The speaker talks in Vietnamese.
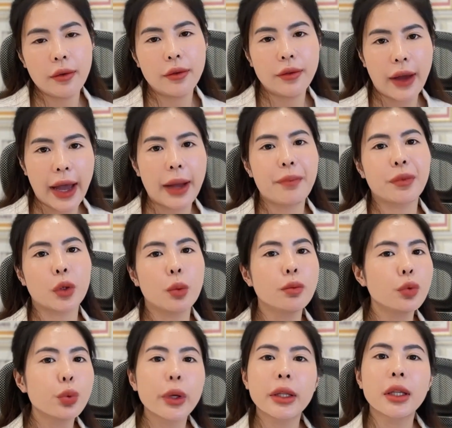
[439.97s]
và cũng
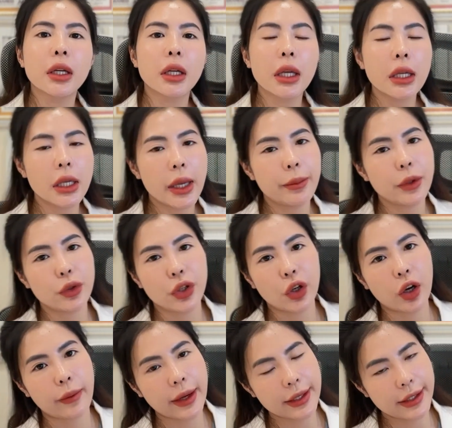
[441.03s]
tùy từng kinh nghiệm điều trị
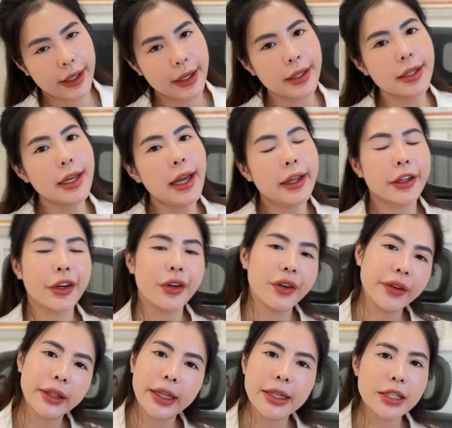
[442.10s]
của bác sĩ thì đối
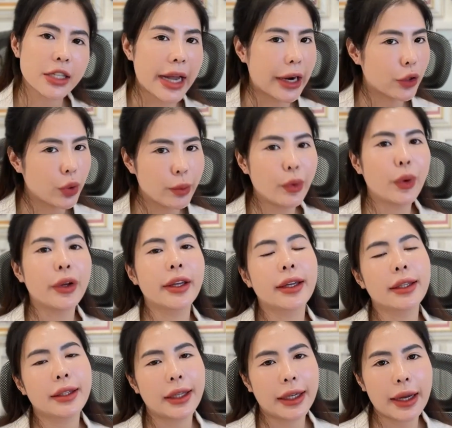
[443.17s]
với tình trạng đồi mồi
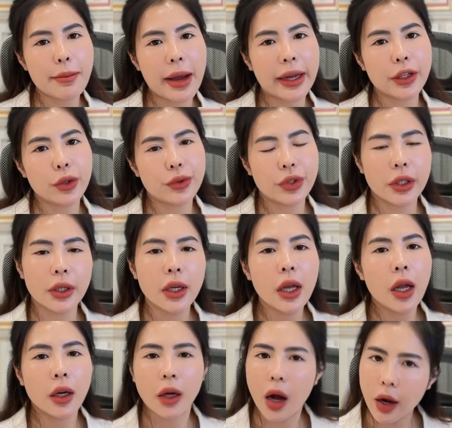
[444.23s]
thì các bạn điều trị
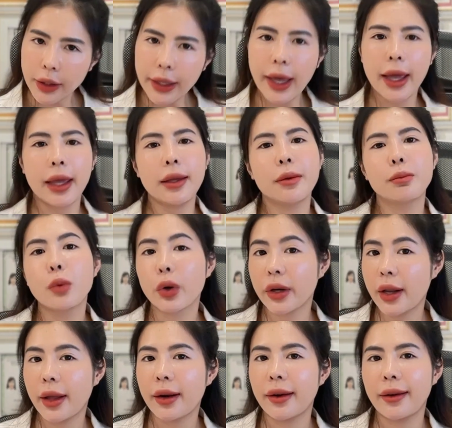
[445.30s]
có thể một
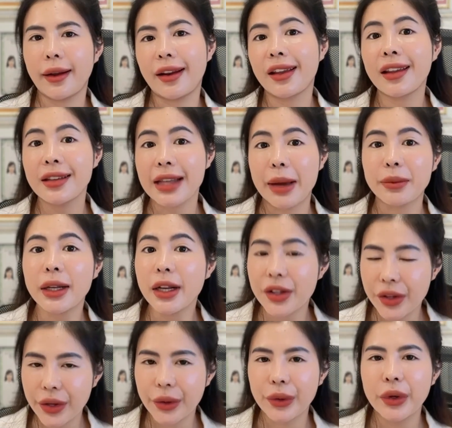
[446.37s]
lần là đã thấy giảm rất là
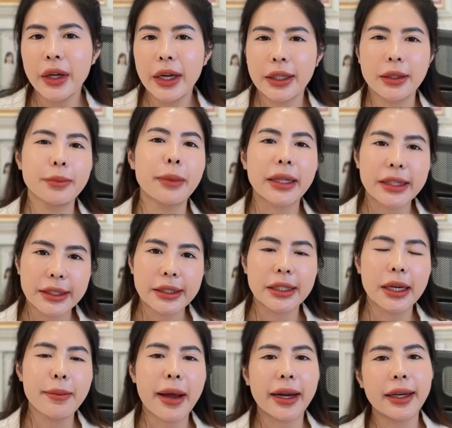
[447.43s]
nhiều nhưng mà thường
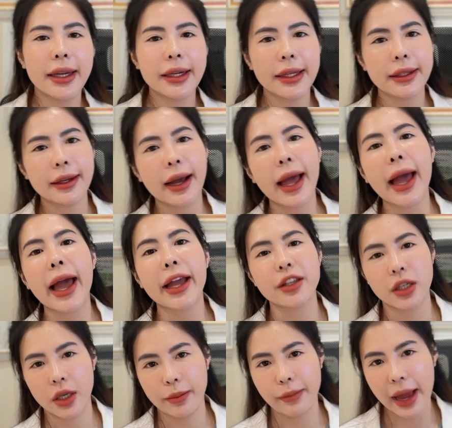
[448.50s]
các bạn nên đi từ 2
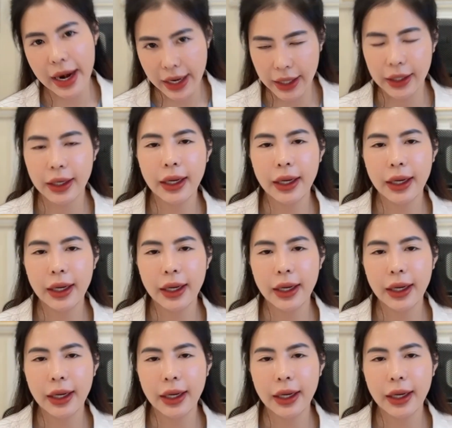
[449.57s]
cho đến 3 lần